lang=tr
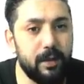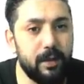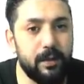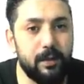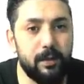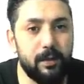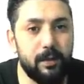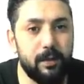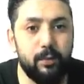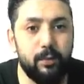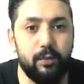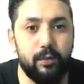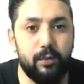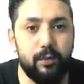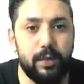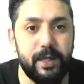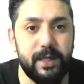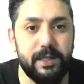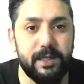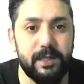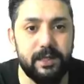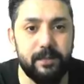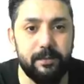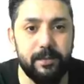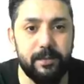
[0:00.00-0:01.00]
büyük
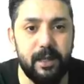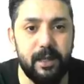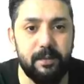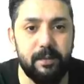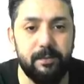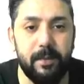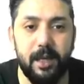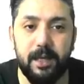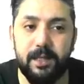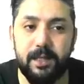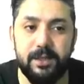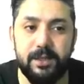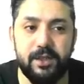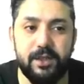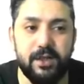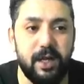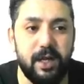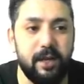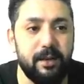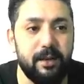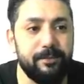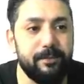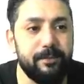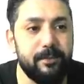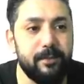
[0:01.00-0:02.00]
resimden
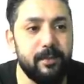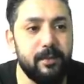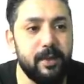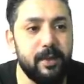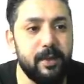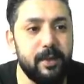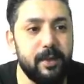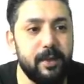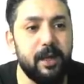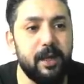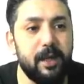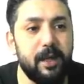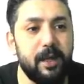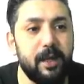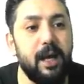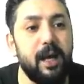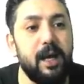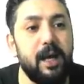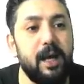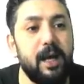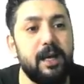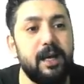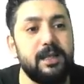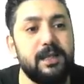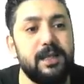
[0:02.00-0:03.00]
bakınca bakın
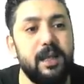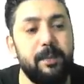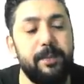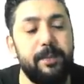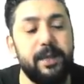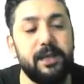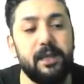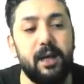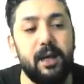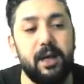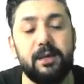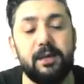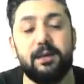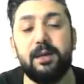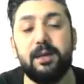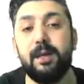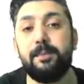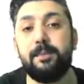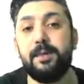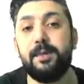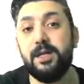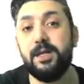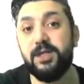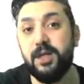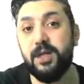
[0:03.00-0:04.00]
hala sepete
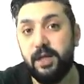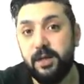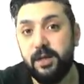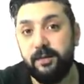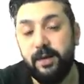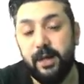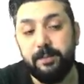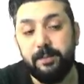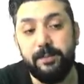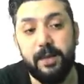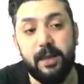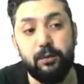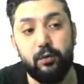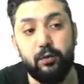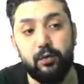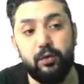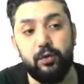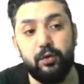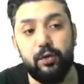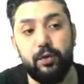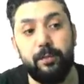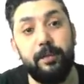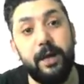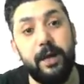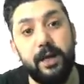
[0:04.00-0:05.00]
atılabilecek kıvamda
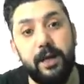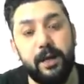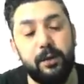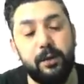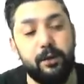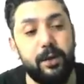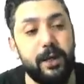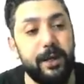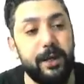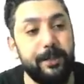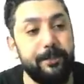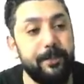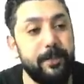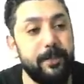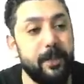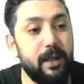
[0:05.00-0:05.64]
duruyor bana göre.